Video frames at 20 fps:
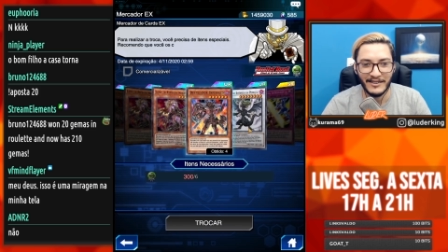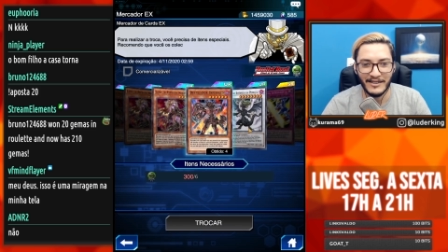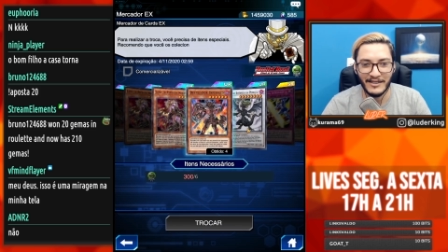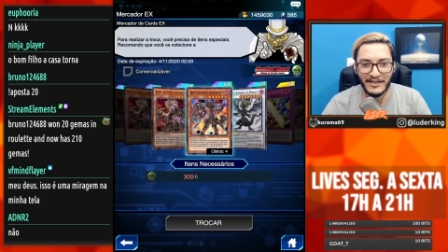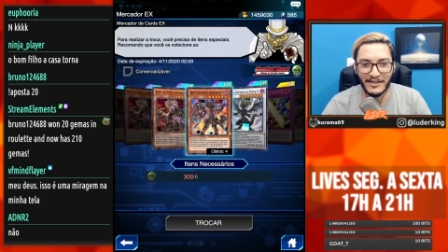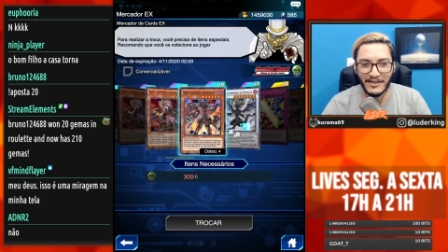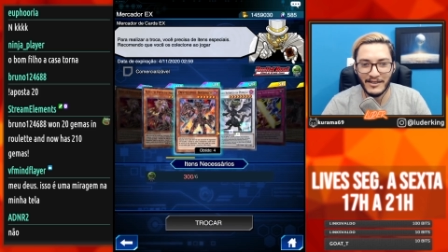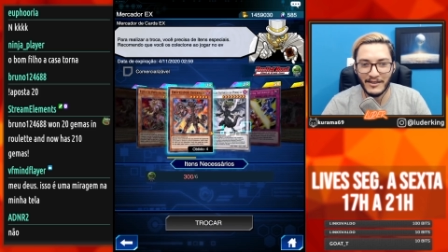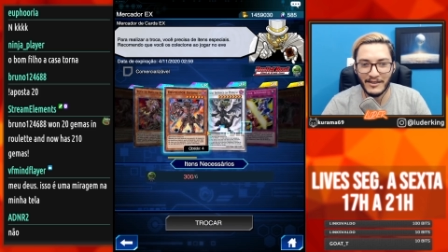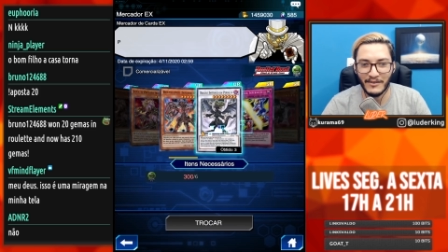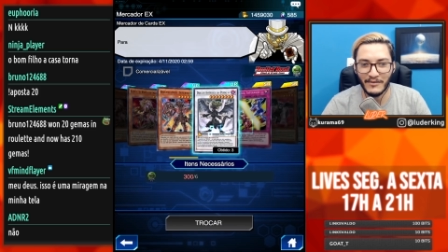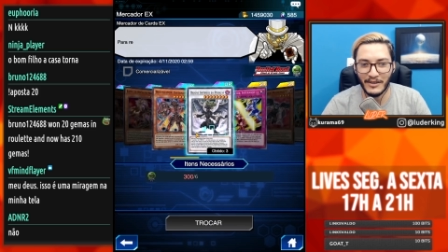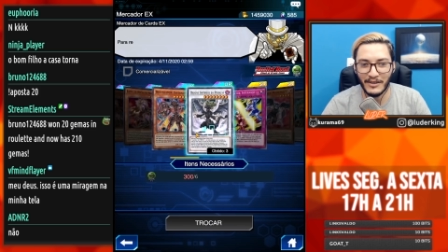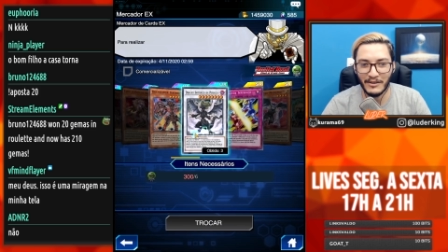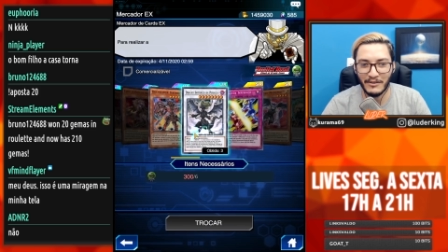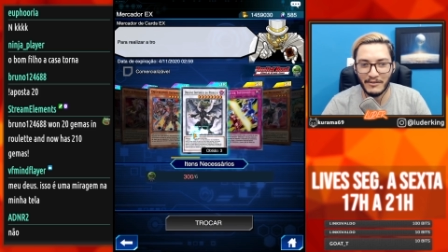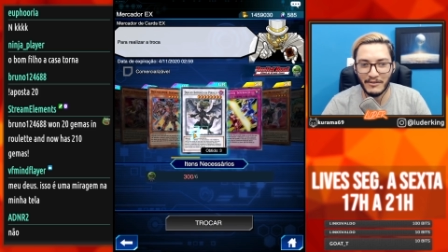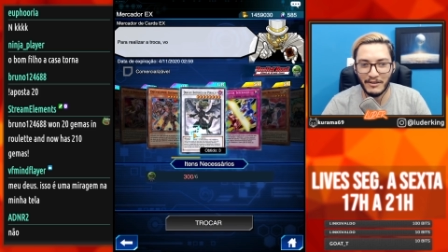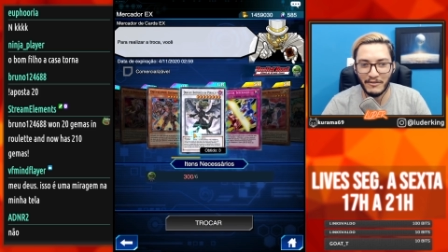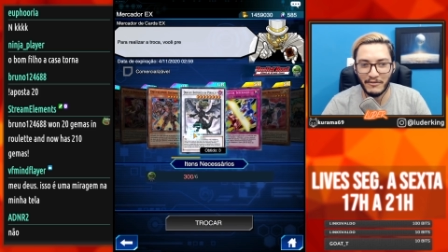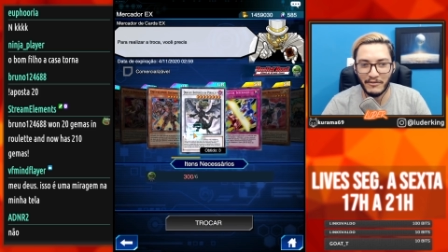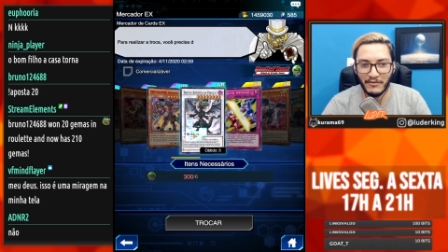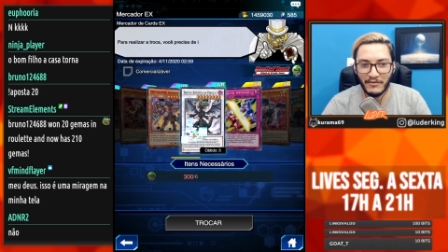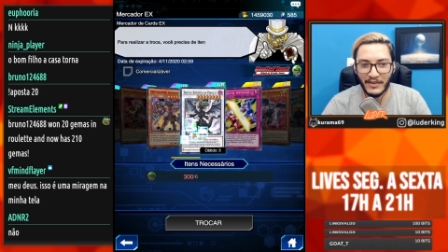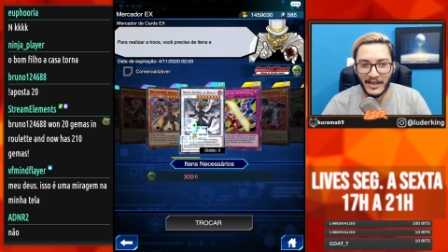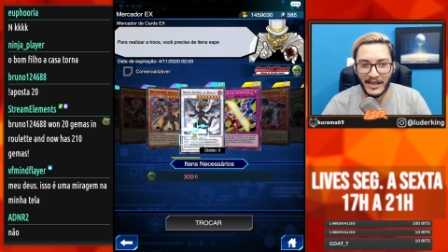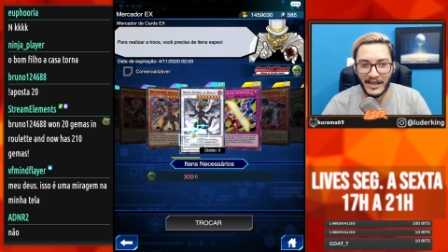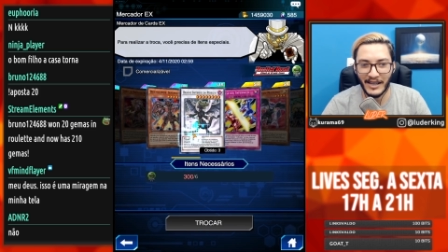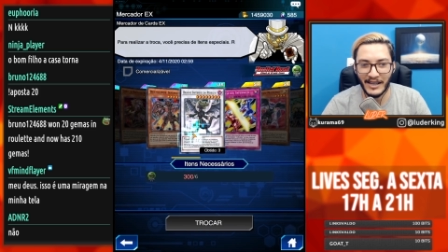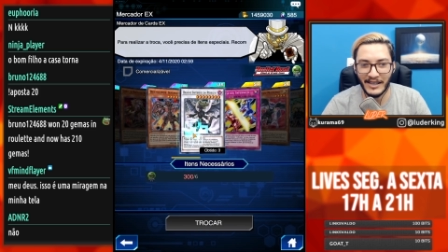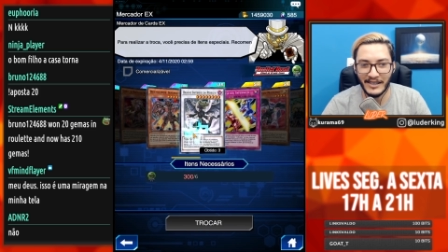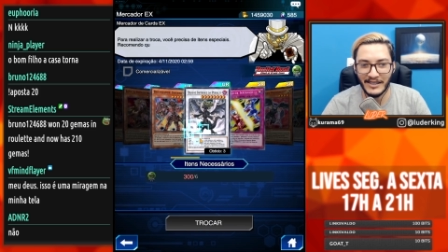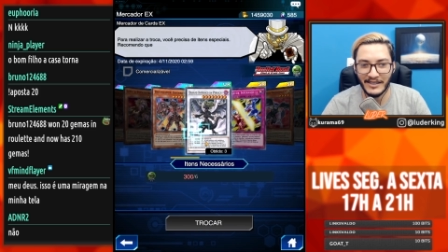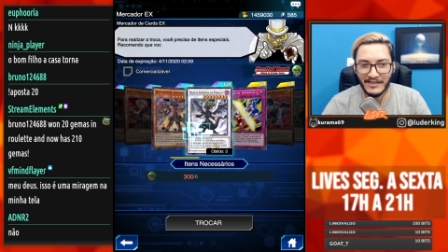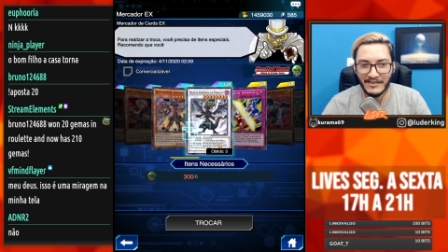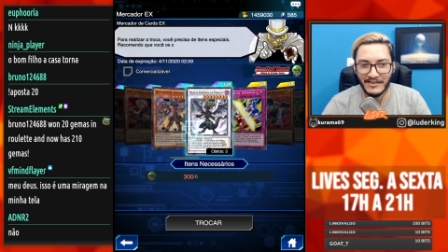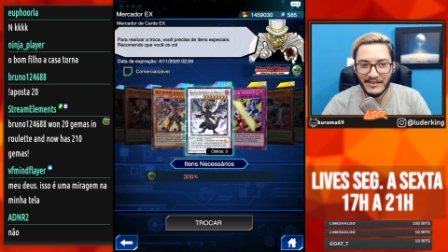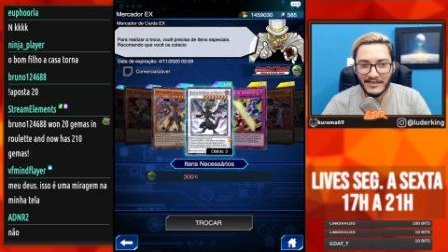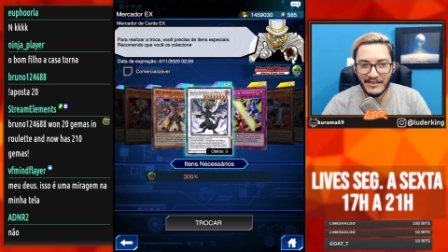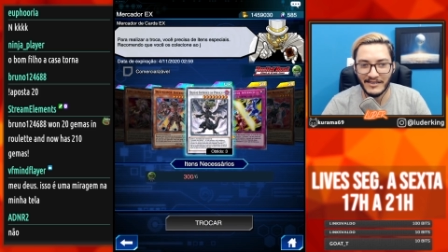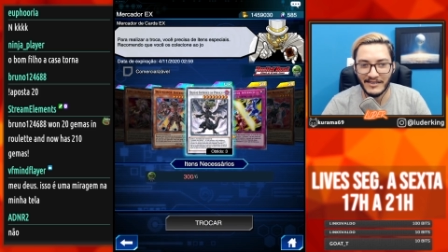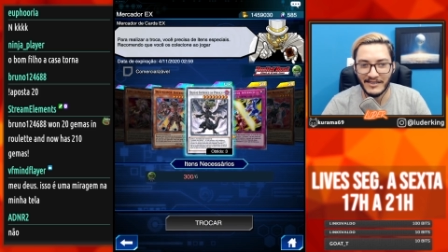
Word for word: Destruidor inférnico.